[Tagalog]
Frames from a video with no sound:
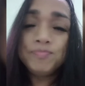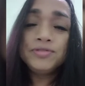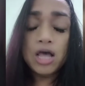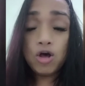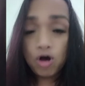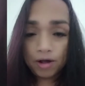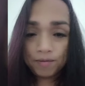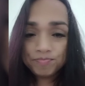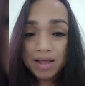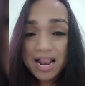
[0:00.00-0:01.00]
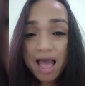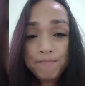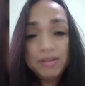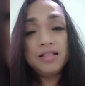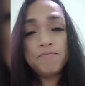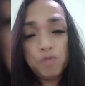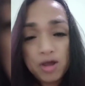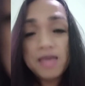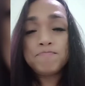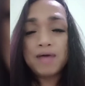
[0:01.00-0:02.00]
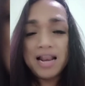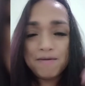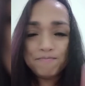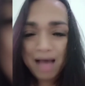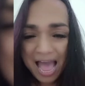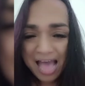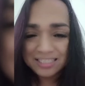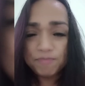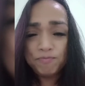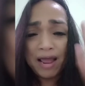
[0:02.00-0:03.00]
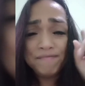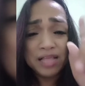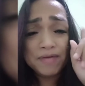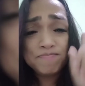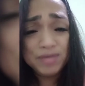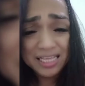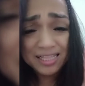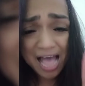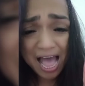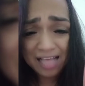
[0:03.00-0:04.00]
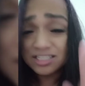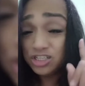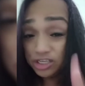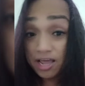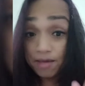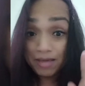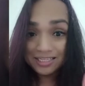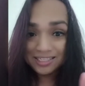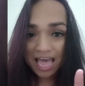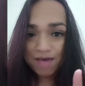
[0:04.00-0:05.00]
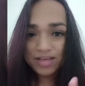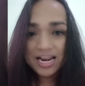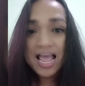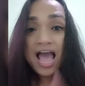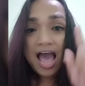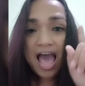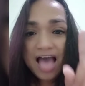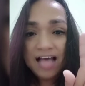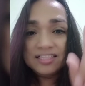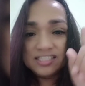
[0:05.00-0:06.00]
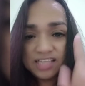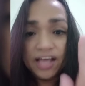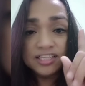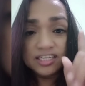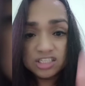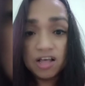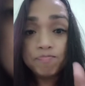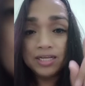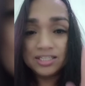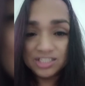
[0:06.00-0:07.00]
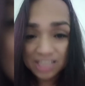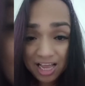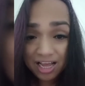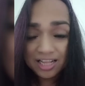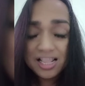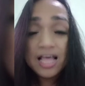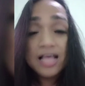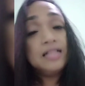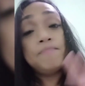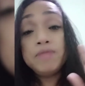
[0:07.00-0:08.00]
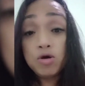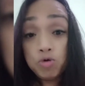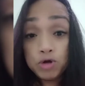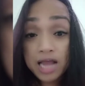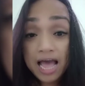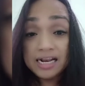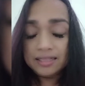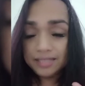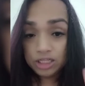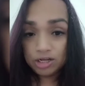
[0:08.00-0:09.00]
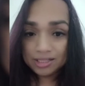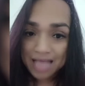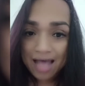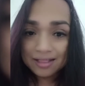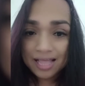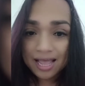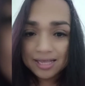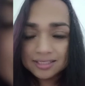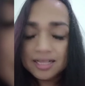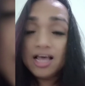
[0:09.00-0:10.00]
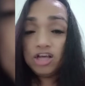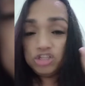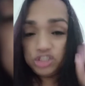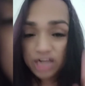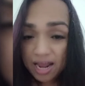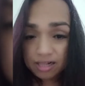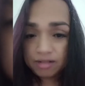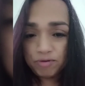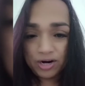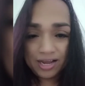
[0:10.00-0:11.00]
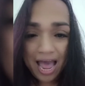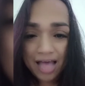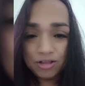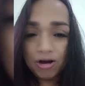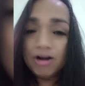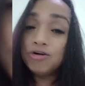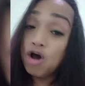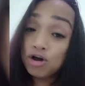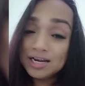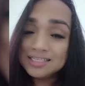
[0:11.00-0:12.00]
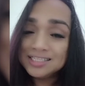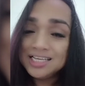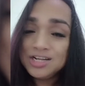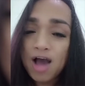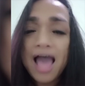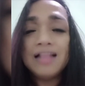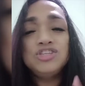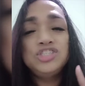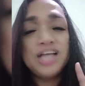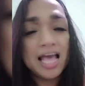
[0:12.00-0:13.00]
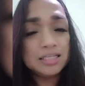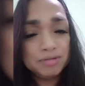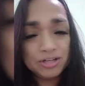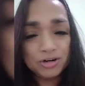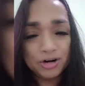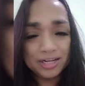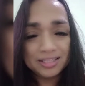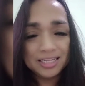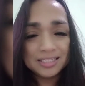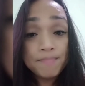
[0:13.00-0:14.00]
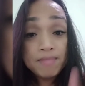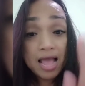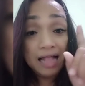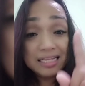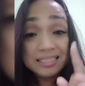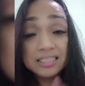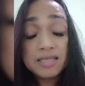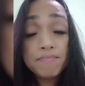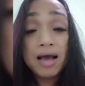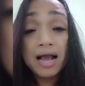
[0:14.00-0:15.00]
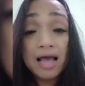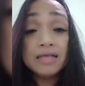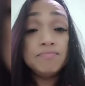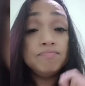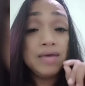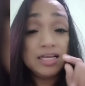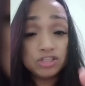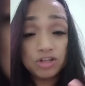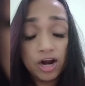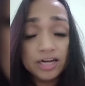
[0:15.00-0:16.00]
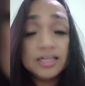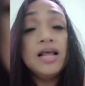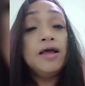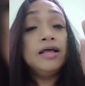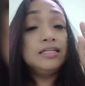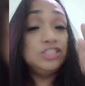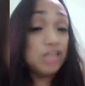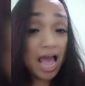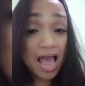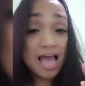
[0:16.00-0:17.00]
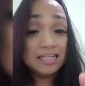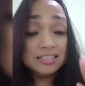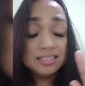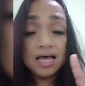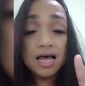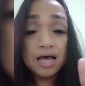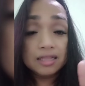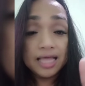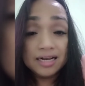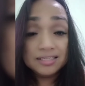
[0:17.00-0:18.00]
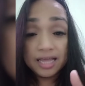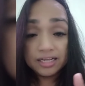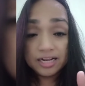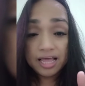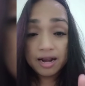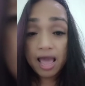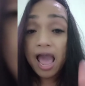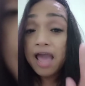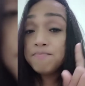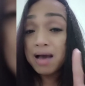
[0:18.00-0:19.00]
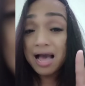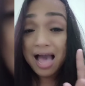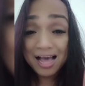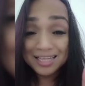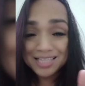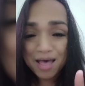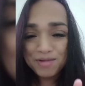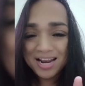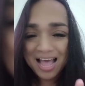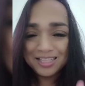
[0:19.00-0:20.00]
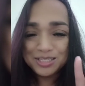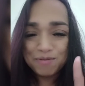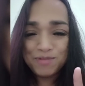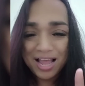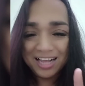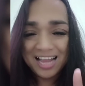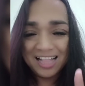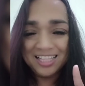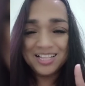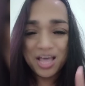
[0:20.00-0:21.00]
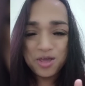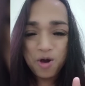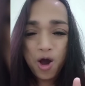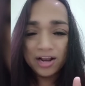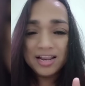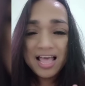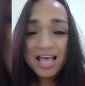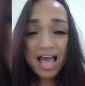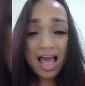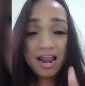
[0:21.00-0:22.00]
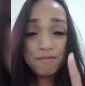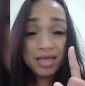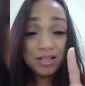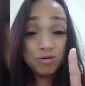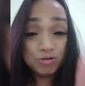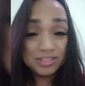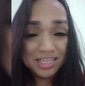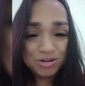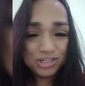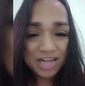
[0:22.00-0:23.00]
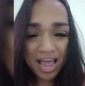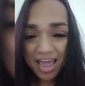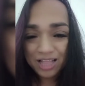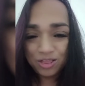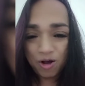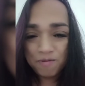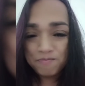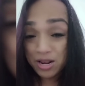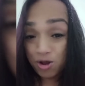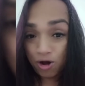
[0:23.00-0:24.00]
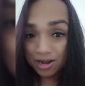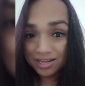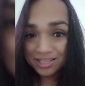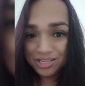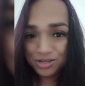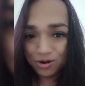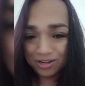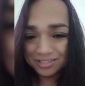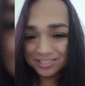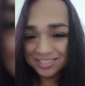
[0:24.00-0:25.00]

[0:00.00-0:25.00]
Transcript: Nako, malapit na pong ipalabas sa primetime bida sa GMA7 ang Descendants of the Sun na pinangungunahan nila Dingdong Dantes, Janelyn Mercado, Rocco Nasino at Jasmine Curtis. At isa sa mga big star dyan sa teleserye na yan ay makakasama natin sa vlog natin ngayon. Alamin kung sino siya. Eto, panoorin ninyo.